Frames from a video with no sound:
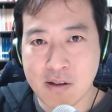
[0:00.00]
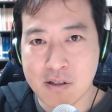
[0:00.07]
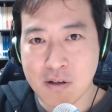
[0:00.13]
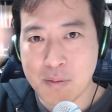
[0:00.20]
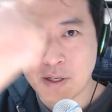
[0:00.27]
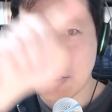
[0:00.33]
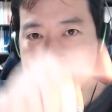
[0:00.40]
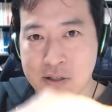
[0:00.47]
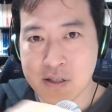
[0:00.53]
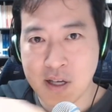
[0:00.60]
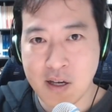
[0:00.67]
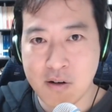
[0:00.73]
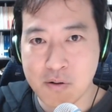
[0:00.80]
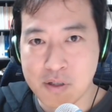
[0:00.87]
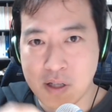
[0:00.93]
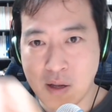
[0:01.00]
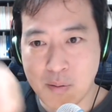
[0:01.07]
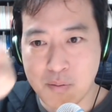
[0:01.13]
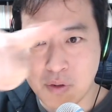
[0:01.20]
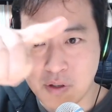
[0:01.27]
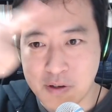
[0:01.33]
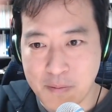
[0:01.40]
筑波山スケールを
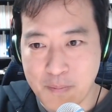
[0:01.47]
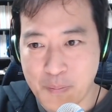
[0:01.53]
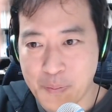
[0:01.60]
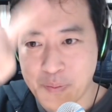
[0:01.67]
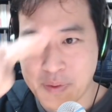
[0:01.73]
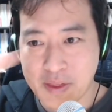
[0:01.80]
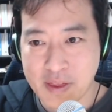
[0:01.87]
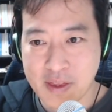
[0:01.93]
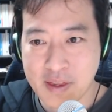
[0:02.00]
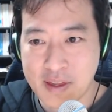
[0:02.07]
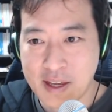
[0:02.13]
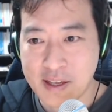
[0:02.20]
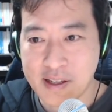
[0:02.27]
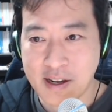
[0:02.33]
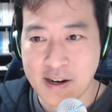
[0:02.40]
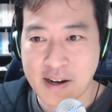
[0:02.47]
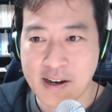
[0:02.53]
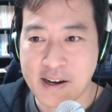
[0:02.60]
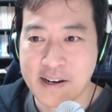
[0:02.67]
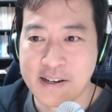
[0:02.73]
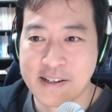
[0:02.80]
全部できたら、